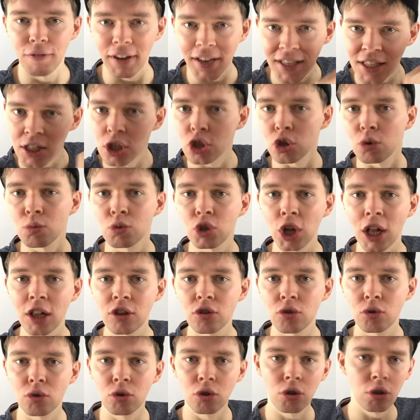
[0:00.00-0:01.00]

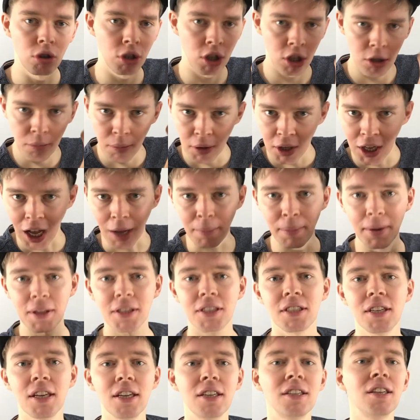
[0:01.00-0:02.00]
Wechselstromschaltung, hier mit
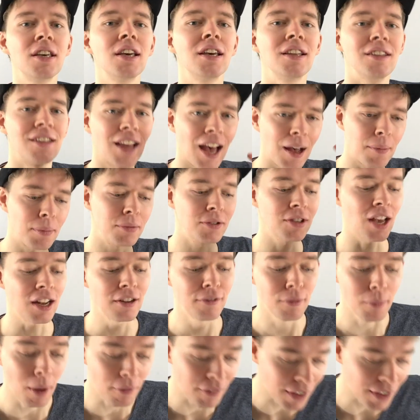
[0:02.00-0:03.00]
Kapazität, da dran immer